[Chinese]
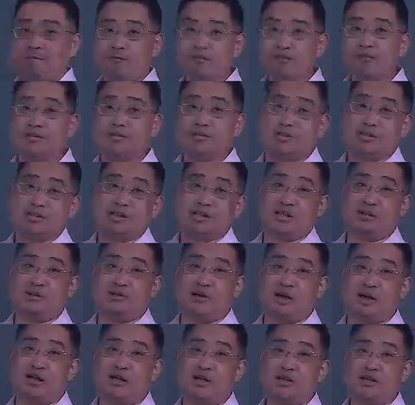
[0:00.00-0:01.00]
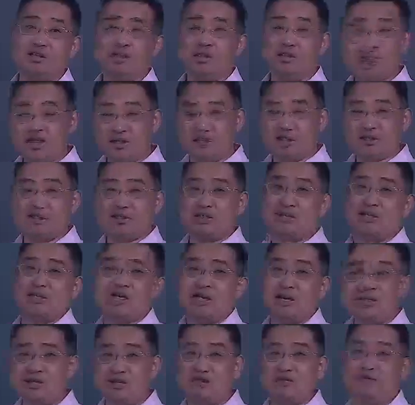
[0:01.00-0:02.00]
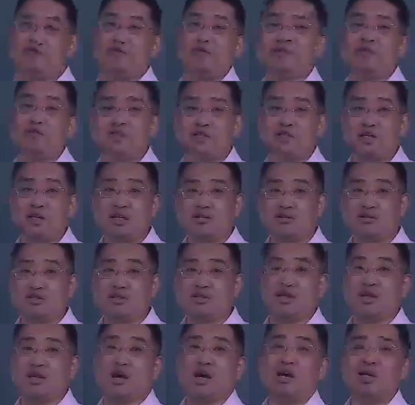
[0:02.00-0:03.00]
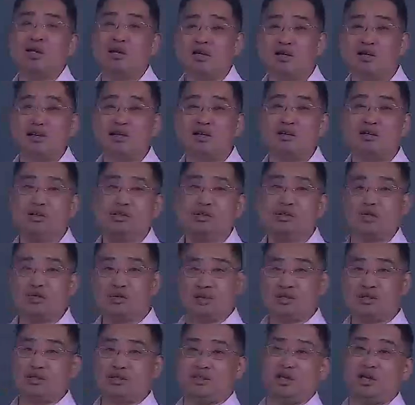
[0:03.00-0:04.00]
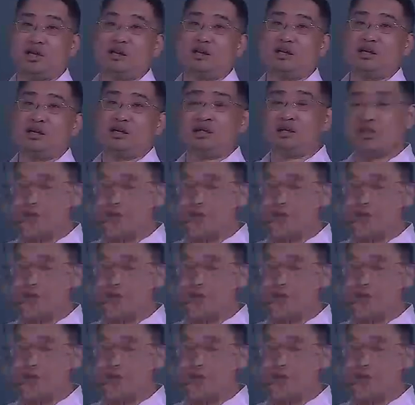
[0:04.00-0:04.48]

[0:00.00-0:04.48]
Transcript: 间，对吧？你等的时间加上你服务的时间就是你的周转时间。那么你到